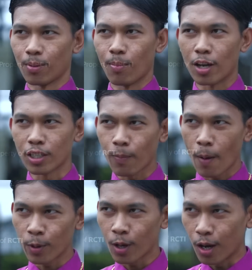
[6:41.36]
Masa
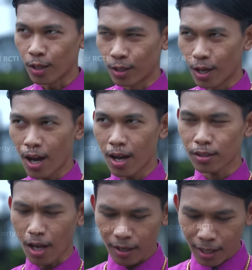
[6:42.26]
papi nggak lihat?
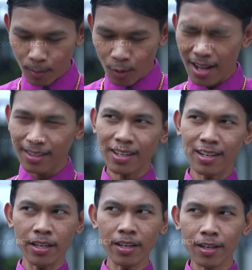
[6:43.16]
Charlie kan mau nganterin
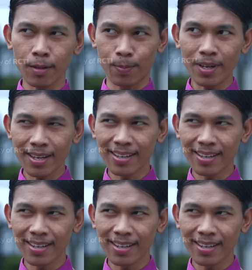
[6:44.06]
Nindi, Pi.